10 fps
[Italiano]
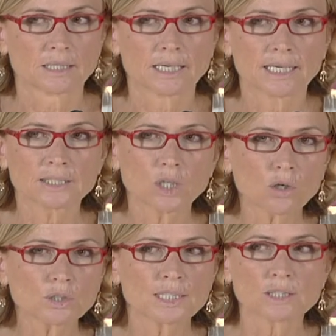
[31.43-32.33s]
che le
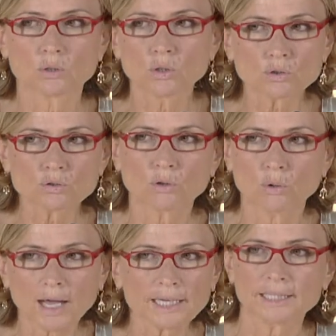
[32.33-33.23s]
donne conoscono,
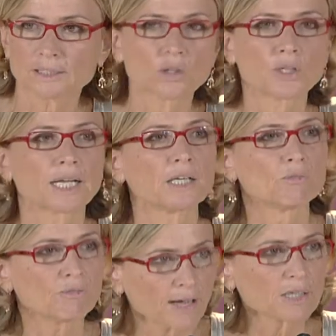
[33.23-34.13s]
anche le donne che
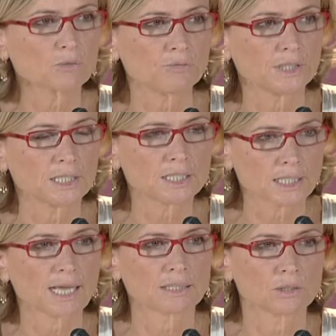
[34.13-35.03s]
non fanno figli
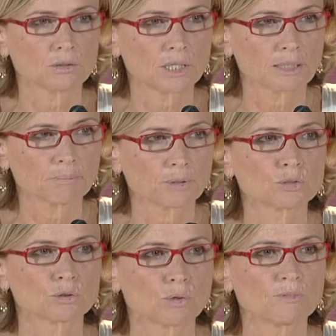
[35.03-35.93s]
sanno che
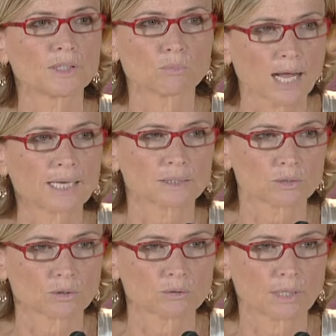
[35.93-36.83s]
possono avere un
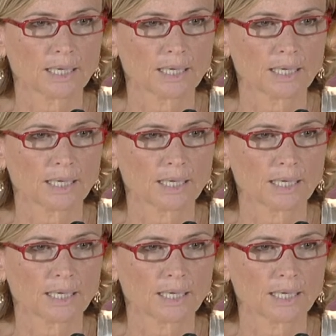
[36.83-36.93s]
altro,